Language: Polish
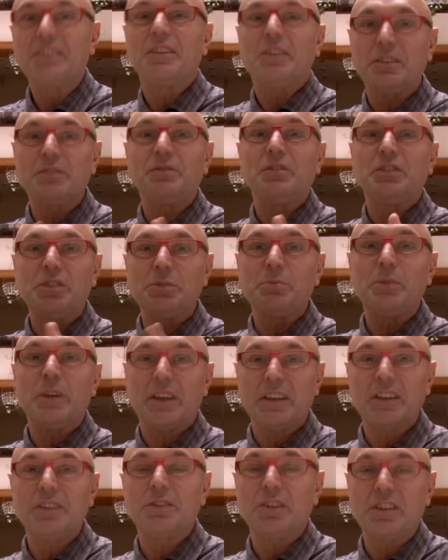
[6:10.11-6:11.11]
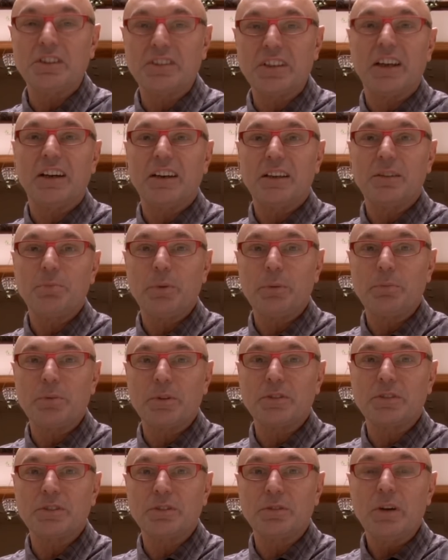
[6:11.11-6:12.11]
No i widzimy, jaki to jest raj po
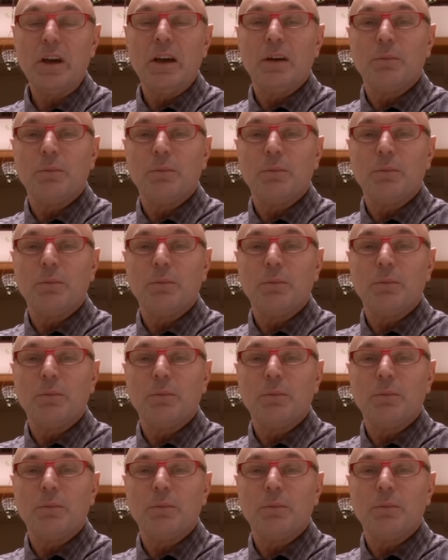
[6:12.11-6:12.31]
prostu.